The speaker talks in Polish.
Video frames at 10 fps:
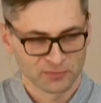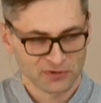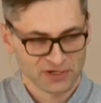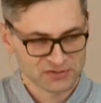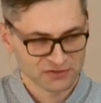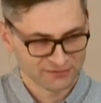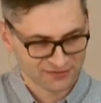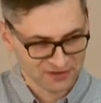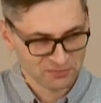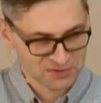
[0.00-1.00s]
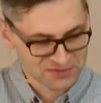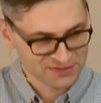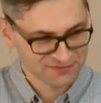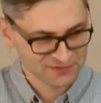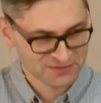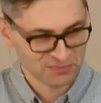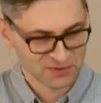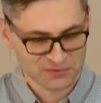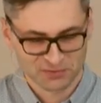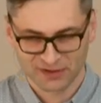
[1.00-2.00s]
porażony w takim pozytywny
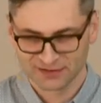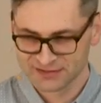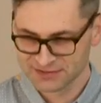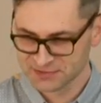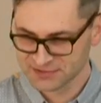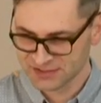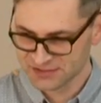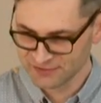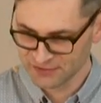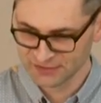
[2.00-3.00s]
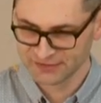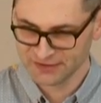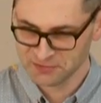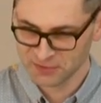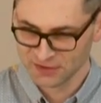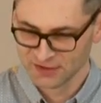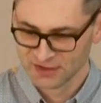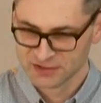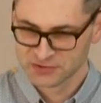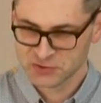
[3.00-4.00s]
sposób, ale jestem zadziwiony tym,
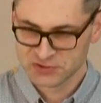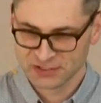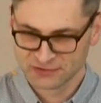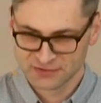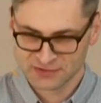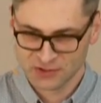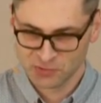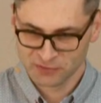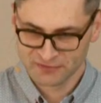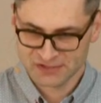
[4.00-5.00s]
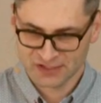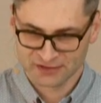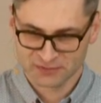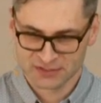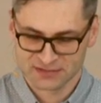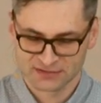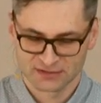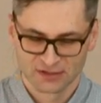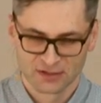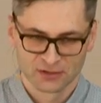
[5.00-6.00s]
co już dzisiaj tu zostało powiedziane przez
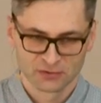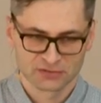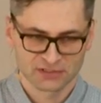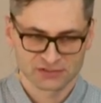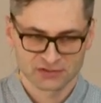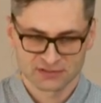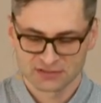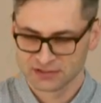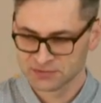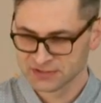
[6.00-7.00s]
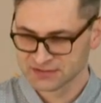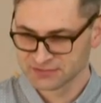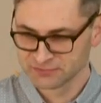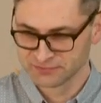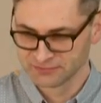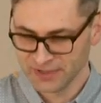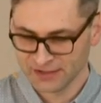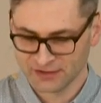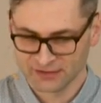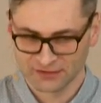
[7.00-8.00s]
usta siostry i przez
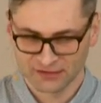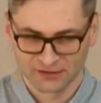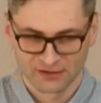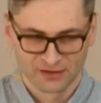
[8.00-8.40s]
Marka, tak?